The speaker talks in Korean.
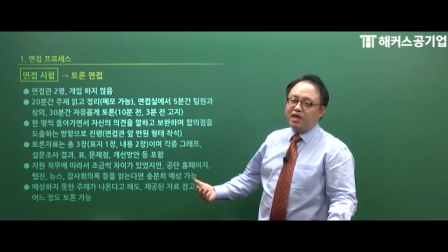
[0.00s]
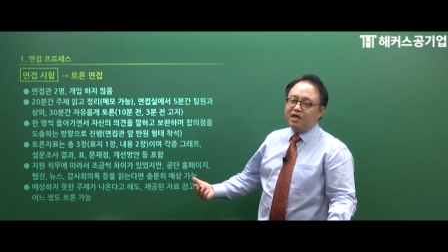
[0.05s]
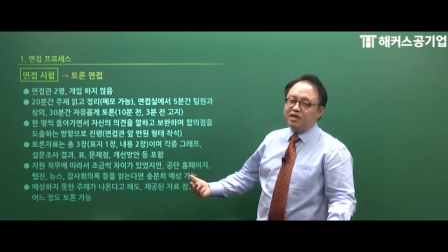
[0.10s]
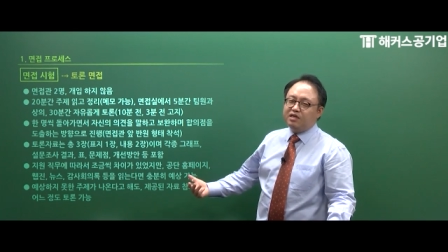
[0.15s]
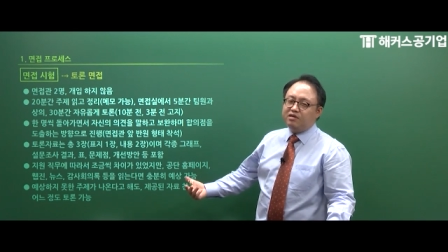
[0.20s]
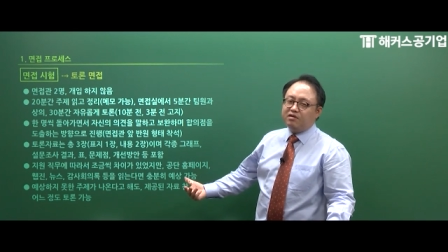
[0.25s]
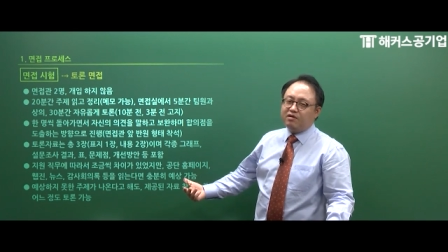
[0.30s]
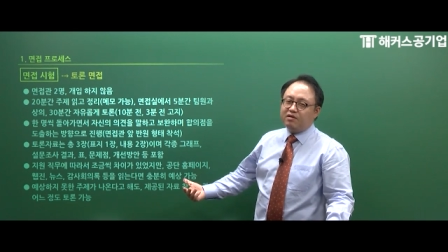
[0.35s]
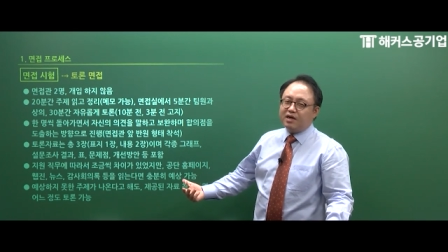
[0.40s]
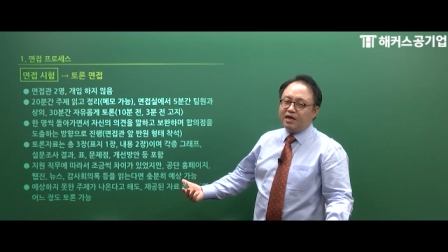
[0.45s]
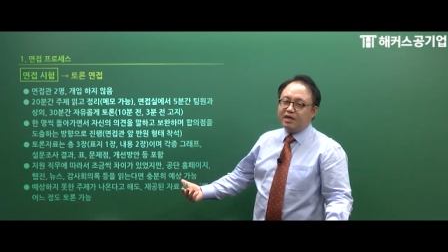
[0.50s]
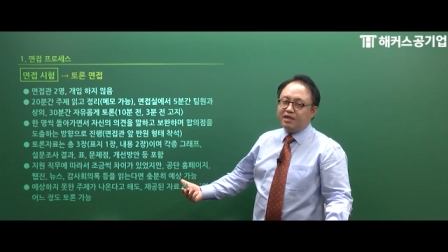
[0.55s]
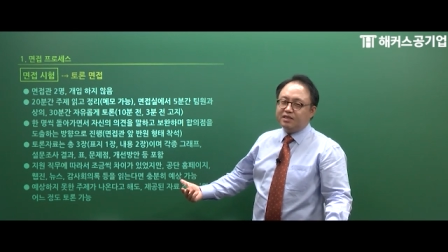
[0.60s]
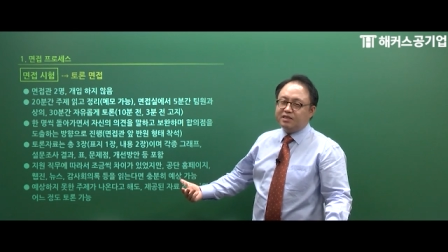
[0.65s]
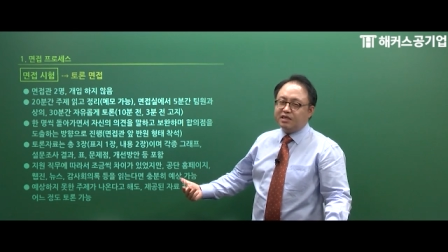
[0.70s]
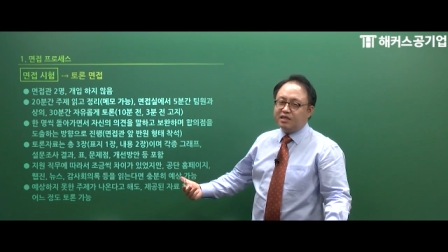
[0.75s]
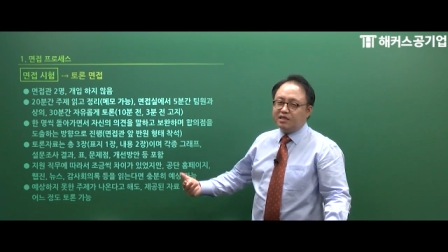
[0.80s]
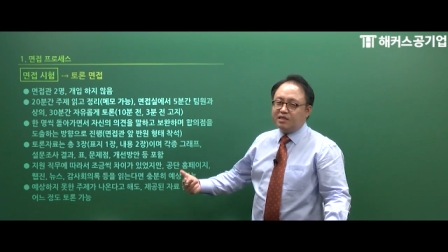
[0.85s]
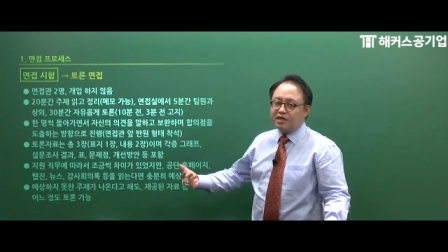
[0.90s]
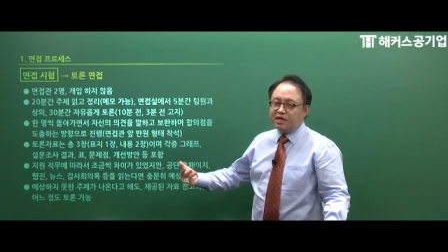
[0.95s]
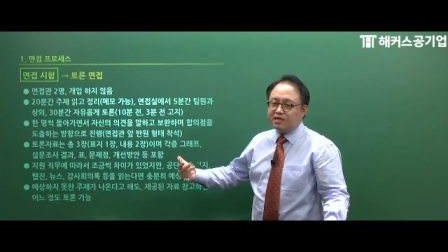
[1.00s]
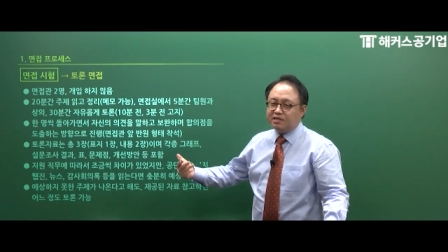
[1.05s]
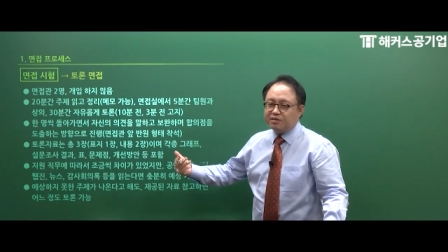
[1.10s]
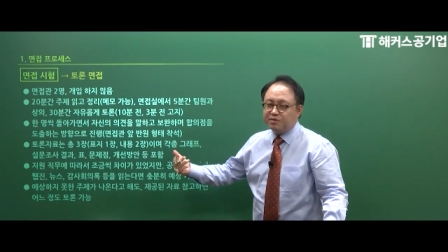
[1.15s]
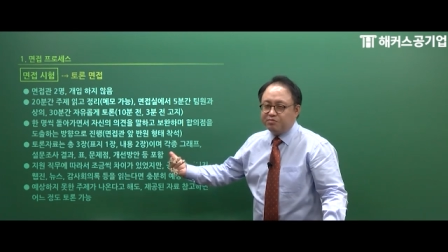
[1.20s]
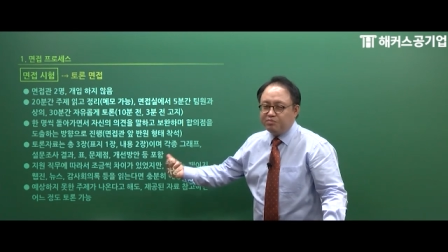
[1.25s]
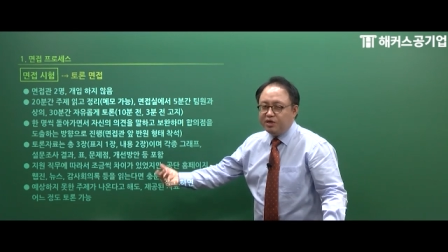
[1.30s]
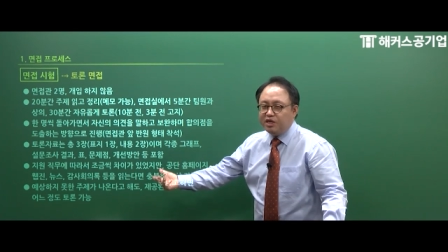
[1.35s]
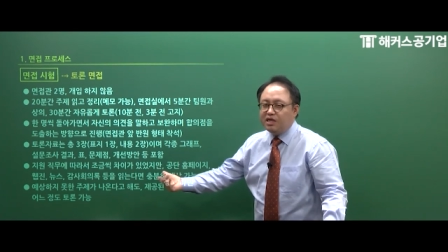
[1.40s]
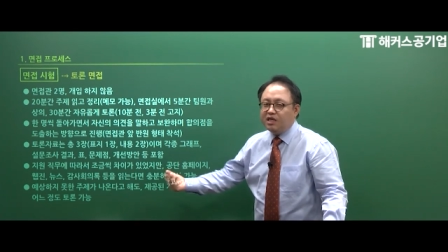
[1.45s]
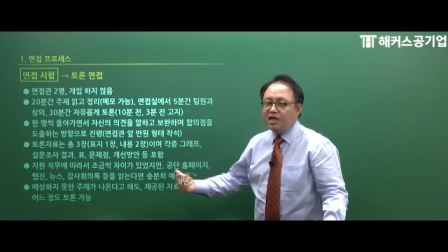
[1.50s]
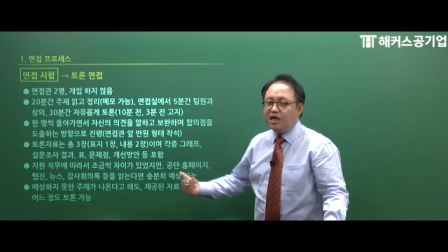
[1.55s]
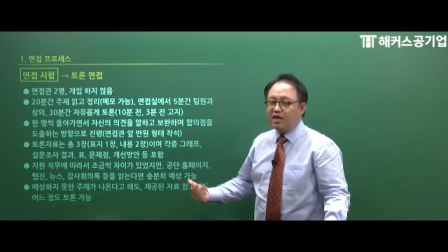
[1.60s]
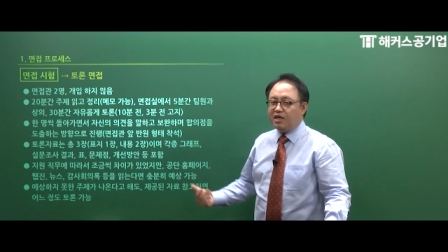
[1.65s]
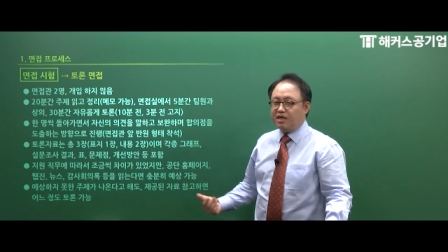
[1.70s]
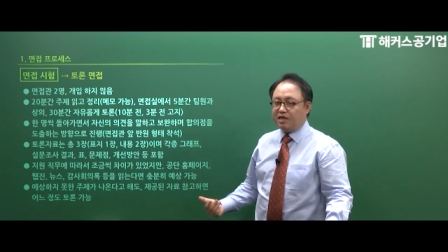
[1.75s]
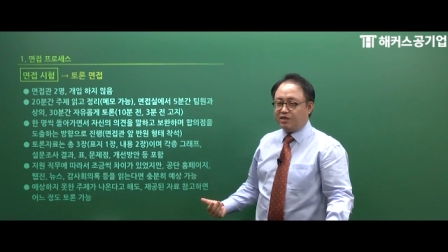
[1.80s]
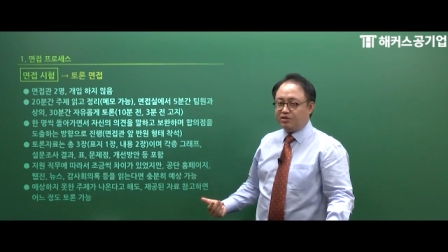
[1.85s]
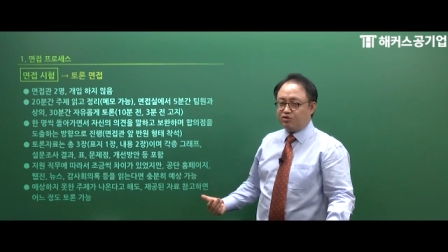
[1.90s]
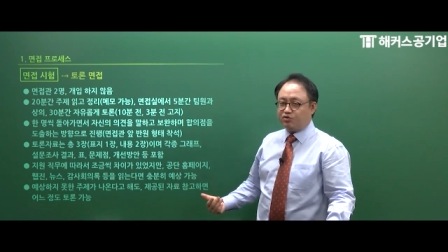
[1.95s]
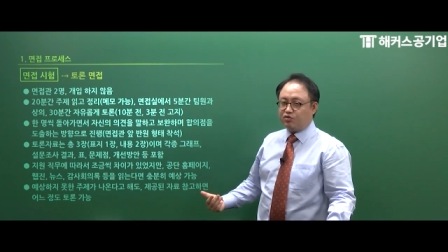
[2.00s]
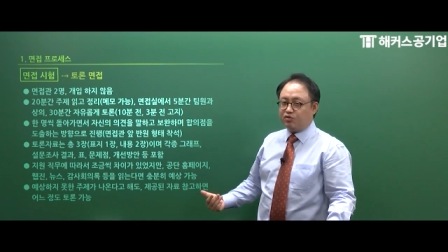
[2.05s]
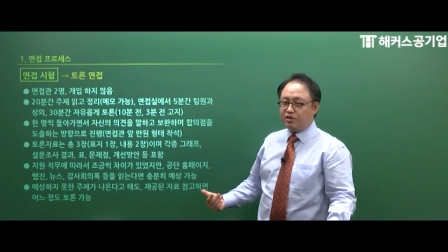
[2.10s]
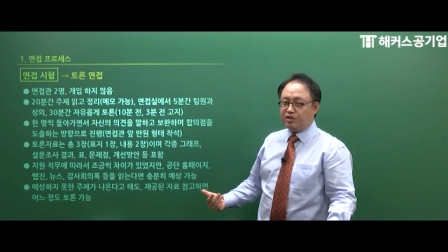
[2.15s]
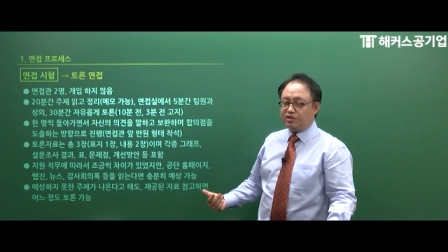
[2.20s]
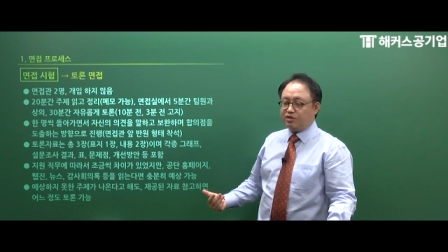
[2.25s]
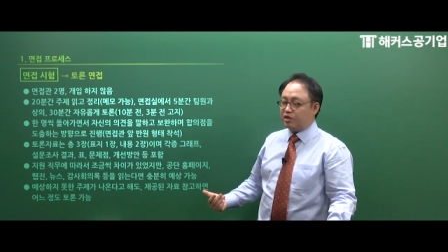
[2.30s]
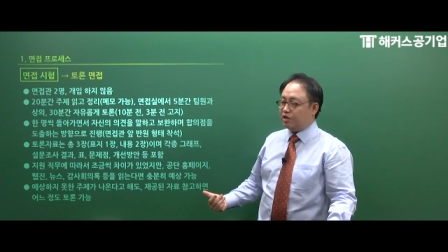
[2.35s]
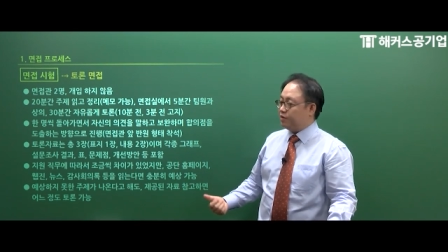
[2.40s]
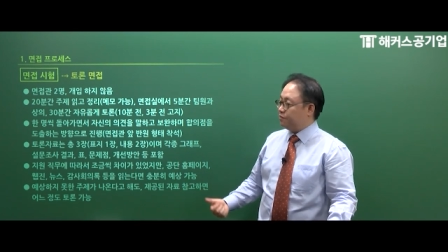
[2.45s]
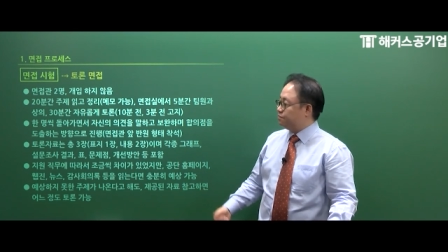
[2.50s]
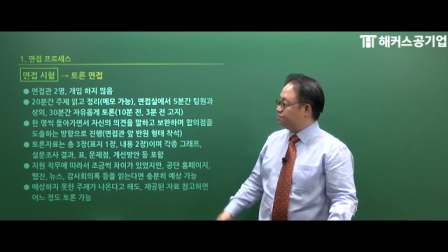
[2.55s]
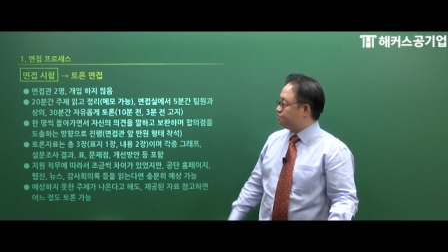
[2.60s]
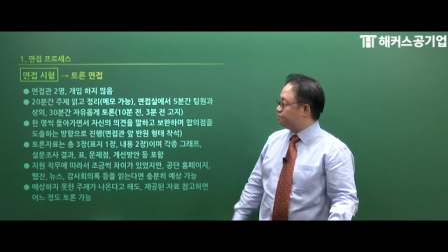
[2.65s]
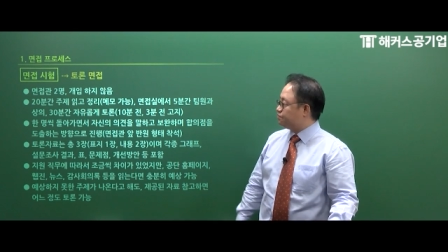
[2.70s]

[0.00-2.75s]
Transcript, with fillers: 이끌어갈지에 대해서 미리 얘기할 수도 있죠.